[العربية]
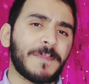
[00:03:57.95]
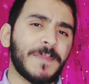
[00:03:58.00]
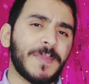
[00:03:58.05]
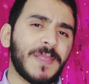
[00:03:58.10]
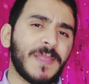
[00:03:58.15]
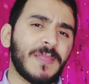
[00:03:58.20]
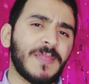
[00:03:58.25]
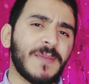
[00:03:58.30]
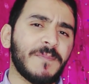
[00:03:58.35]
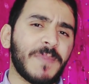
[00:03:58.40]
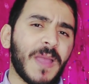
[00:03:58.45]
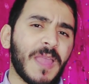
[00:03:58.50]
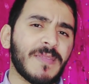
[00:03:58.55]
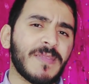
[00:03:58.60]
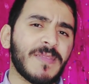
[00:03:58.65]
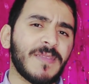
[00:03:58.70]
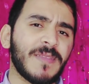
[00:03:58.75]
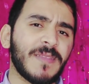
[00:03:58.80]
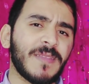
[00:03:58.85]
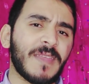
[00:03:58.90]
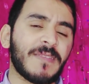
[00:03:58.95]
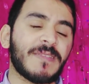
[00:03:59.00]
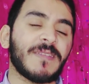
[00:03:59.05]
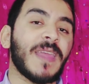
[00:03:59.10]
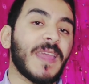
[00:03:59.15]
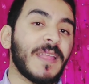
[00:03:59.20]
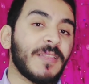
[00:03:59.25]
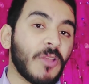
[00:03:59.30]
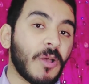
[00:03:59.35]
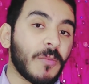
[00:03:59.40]
بدقيقتين بحس ان
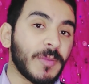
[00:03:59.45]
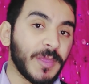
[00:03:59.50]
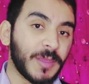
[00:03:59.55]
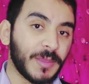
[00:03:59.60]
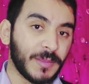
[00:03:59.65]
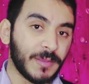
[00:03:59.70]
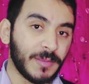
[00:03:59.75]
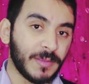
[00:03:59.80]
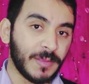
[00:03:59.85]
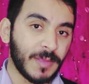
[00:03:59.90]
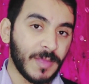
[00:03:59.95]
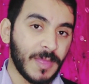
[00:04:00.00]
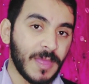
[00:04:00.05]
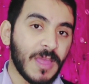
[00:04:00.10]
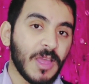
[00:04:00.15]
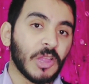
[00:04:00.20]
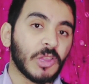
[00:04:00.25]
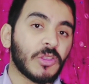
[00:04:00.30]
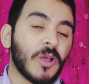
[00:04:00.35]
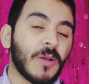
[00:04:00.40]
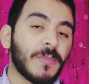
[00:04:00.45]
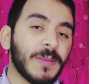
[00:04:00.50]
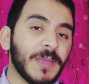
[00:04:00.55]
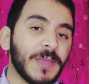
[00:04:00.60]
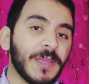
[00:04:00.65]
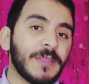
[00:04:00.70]
ناسي طبيعي طبيعي